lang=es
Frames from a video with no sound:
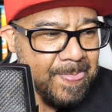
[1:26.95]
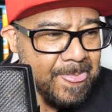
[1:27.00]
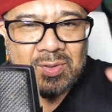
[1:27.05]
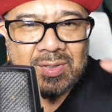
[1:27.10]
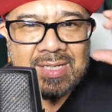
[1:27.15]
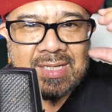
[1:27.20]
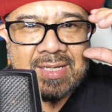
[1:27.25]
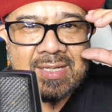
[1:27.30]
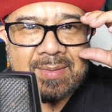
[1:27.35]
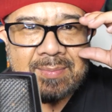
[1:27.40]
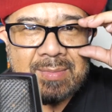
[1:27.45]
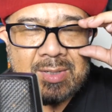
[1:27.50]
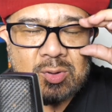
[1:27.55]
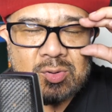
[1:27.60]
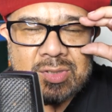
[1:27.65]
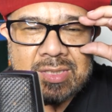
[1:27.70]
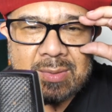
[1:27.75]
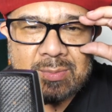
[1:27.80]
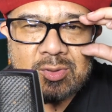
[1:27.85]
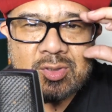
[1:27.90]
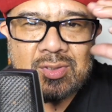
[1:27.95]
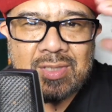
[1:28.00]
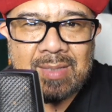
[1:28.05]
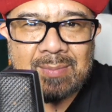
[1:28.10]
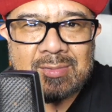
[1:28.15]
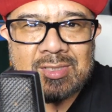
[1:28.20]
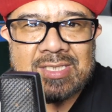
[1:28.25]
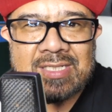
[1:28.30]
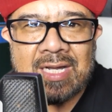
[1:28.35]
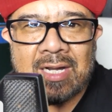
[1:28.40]
Yo que me gusta mucho la
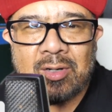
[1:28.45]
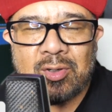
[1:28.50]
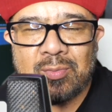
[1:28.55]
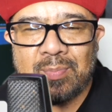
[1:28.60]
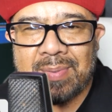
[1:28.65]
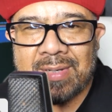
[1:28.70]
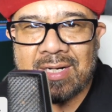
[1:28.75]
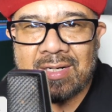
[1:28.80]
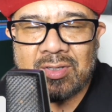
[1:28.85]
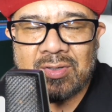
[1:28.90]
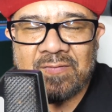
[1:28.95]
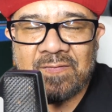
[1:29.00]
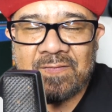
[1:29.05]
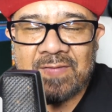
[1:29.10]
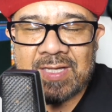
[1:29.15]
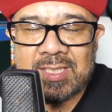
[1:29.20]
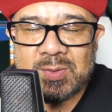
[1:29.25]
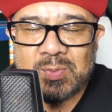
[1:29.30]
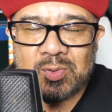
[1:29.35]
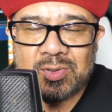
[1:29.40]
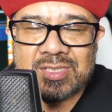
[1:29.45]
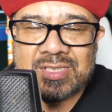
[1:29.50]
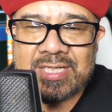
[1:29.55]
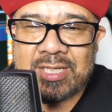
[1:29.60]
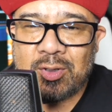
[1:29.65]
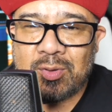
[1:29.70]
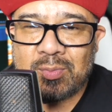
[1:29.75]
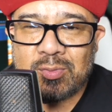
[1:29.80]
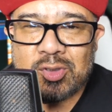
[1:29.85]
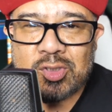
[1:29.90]
música grupera, yo en Facebook
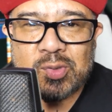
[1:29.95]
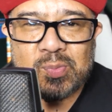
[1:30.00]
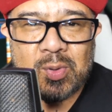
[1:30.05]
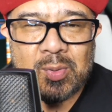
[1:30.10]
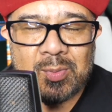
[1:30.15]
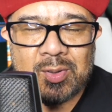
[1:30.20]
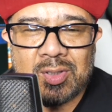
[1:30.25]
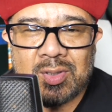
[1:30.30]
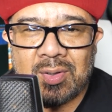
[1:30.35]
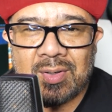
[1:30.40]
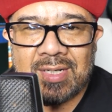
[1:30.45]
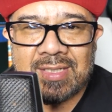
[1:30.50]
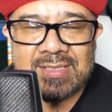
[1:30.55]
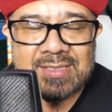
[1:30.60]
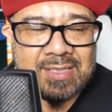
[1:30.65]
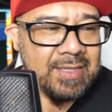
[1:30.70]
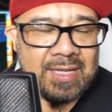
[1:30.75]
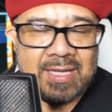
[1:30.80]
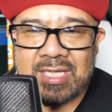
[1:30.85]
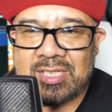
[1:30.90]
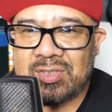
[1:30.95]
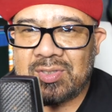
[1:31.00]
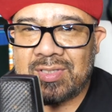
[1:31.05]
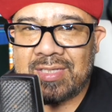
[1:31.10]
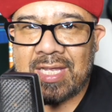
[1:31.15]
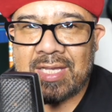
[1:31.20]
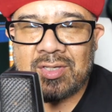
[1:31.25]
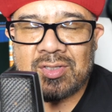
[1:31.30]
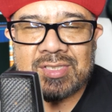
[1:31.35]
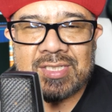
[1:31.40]
sigo muchos promotores, de hecho en
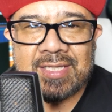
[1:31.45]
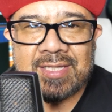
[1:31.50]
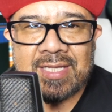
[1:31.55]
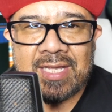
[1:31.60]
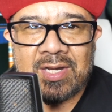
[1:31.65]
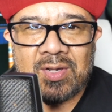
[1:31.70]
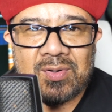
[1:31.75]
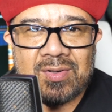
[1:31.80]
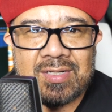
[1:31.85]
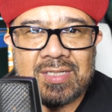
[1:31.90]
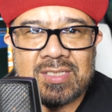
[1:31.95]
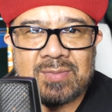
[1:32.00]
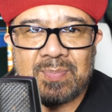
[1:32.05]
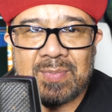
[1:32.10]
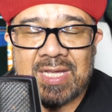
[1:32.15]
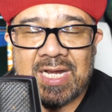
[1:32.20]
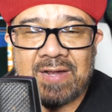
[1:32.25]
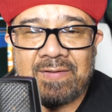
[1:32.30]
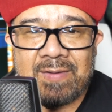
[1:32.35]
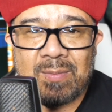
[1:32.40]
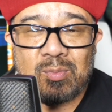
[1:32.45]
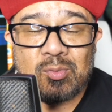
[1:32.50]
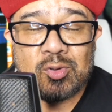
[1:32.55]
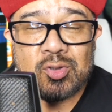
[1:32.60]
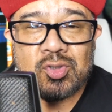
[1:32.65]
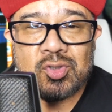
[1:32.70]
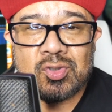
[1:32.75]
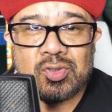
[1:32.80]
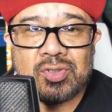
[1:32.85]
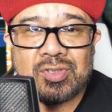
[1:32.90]
años anteriores miraba
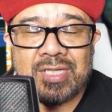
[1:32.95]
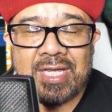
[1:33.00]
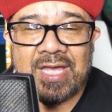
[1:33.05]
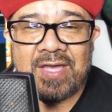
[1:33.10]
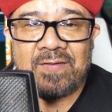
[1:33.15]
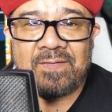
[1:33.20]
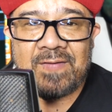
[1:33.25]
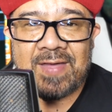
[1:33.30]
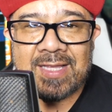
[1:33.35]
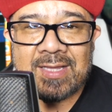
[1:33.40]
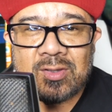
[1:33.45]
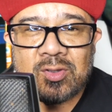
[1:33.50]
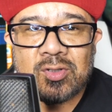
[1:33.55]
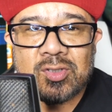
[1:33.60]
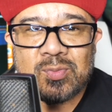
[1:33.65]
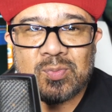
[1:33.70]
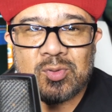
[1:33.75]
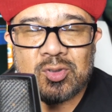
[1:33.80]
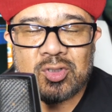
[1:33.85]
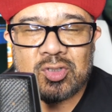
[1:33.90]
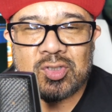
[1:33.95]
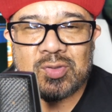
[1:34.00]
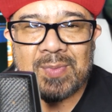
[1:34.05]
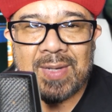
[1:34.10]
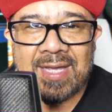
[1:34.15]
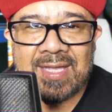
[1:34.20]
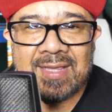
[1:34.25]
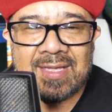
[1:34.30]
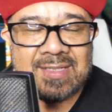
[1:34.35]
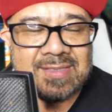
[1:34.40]
muchos eventos, muchos
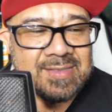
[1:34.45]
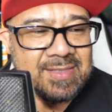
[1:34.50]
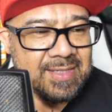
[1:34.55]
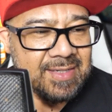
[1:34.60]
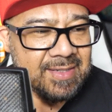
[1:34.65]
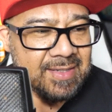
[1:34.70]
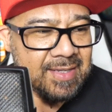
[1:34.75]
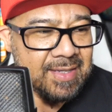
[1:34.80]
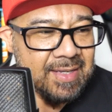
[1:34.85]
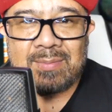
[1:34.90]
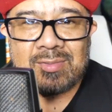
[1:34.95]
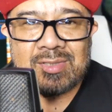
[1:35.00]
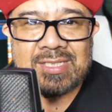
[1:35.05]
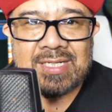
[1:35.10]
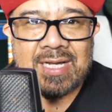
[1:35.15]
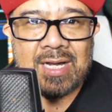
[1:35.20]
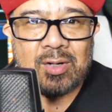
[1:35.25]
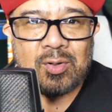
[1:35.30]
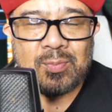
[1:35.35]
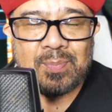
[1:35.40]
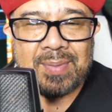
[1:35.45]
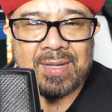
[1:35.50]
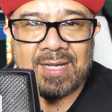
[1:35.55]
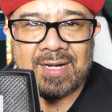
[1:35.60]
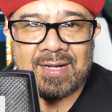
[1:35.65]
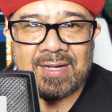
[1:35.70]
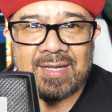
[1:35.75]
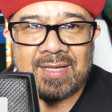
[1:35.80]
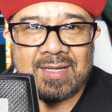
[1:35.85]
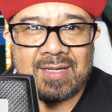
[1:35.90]
bailes de, de música
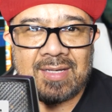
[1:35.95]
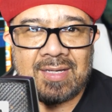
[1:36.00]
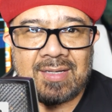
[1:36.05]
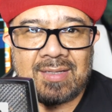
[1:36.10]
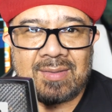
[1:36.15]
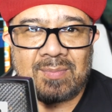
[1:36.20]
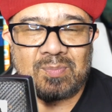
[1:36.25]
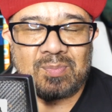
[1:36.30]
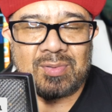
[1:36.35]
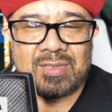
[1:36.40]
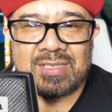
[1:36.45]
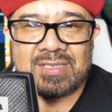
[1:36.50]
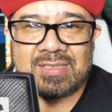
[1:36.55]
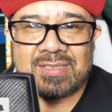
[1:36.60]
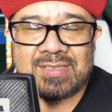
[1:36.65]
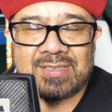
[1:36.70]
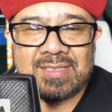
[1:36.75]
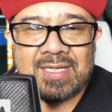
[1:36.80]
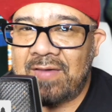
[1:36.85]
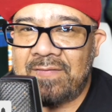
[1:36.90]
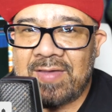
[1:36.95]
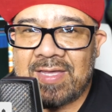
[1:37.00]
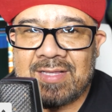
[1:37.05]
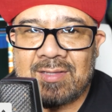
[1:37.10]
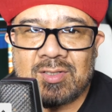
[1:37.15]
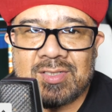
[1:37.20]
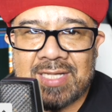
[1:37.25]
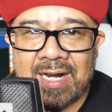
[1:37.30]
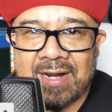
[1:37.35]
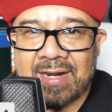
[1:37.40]
grupera que pues que había en
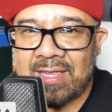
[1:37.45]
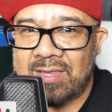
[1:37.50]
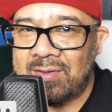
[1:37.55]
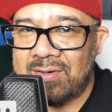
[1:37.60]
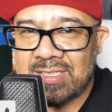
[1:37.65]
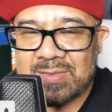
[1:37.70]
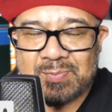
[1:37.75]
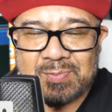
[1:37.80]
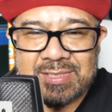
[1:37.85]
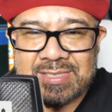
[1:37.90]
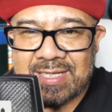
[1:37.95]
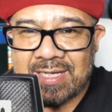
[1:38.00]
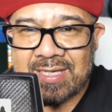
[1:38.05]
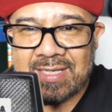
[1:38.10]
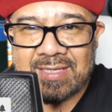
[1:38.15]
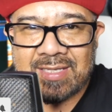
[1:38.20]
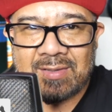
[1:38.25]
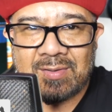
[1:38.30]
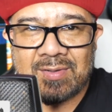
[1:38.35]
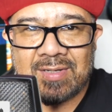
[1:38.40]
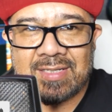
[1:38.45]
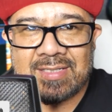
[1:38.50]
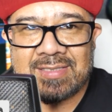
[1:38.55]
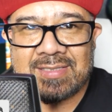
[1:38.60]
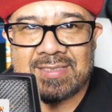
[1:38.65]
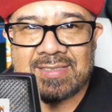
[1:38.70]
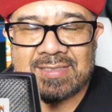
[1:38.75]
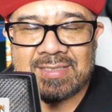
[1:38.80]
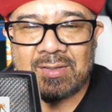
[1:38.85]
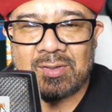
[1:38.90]
los alrededores pues de aquí de lo que
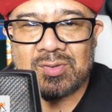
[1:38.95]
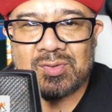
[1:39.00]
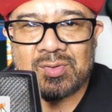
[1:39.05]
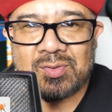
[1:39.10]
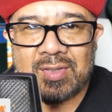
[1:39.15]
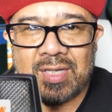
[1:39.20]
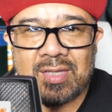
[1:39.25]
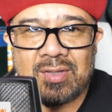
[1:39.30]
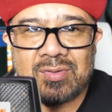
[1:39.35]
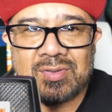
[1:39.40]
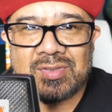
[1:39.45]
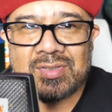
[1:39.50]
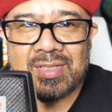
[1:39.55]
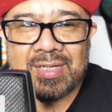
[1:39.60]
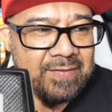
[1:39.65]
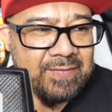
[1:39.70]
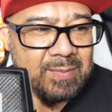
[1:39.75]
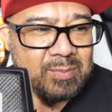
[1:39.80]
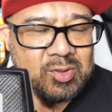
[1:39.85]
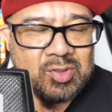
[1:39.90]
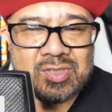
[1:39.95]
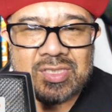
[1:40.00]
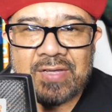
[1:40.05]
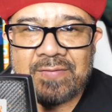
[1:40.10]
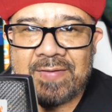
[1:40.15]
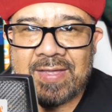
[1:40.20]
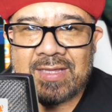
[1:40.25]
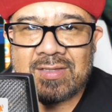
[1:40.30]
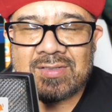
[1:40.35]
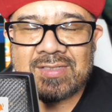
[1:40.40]
es Estados Unidos, había muchos
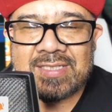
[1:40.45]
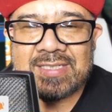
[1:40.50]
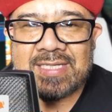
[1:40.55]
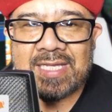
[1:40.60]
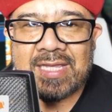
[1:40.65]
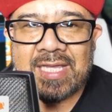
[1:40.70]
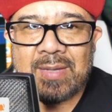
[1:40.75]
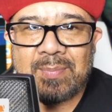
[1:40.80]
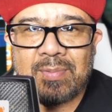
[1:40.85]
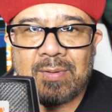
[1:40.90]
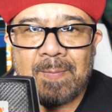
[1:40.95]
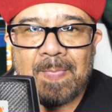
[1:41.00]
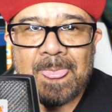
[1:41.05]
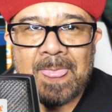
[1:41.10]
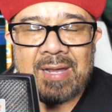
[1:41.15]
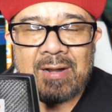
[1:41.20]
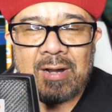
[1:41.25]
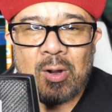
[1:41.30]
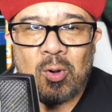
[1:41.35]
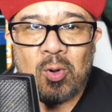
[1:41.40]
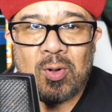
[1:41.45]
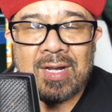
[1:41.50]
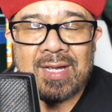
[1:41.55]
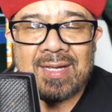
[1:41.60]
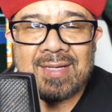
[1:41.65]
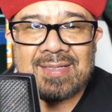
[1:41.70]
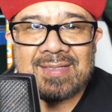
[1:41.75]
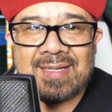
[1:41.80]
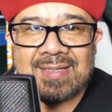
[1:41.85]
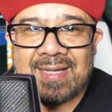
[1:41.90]
eventos de ese tipo, pero
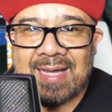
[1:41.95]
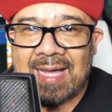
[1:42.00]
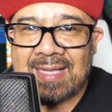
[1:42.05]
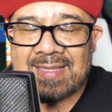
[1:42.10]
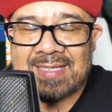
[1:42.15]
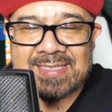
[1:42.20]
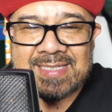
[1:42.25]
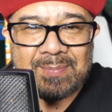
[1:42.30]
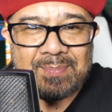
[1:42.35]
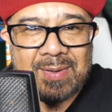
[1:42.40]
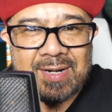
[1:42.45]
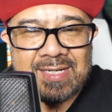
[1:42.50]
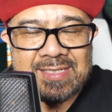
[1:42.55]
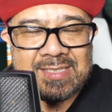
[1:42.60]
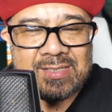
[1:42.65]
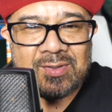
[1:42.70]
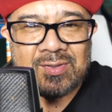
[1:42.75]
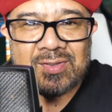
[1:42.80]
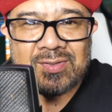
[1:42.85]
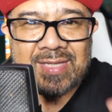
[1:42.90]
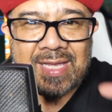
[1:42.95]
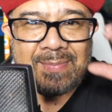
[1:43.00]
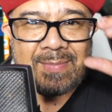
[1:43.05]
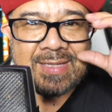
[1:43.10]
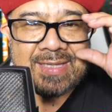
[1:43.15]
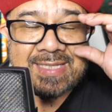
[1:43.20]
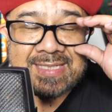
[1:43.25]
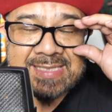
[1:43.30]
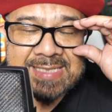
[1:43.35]
ahora han desaparecido parecido totalmente.